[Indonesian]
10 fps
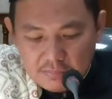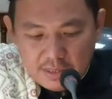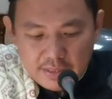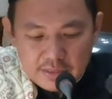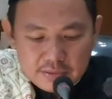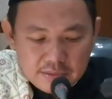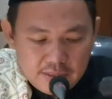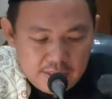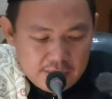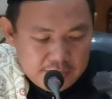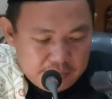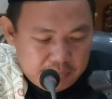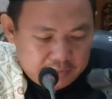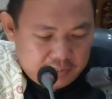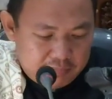Baik, yang
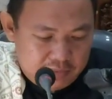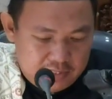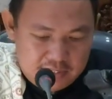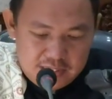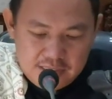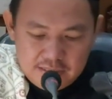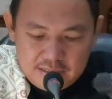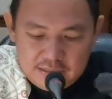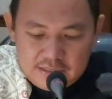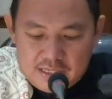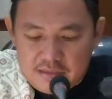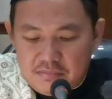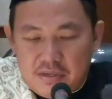pertama tentang